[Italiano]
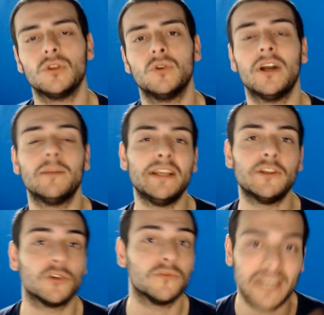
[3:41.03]
o
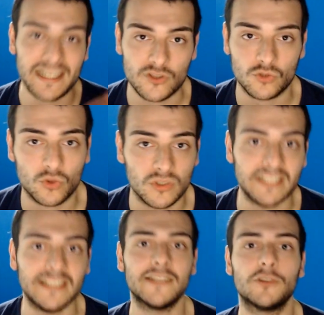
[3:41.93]
almeno non ve la
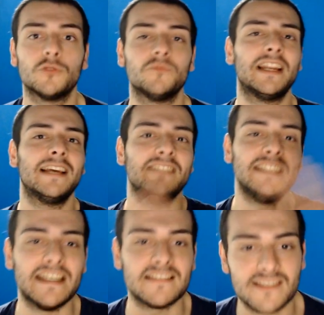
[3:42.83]
sottolineano, non ve la
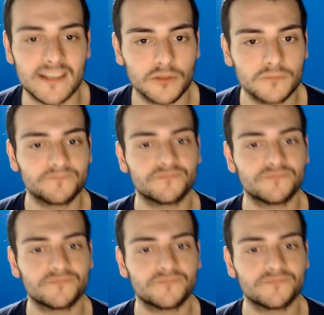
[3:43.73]
evidenziano,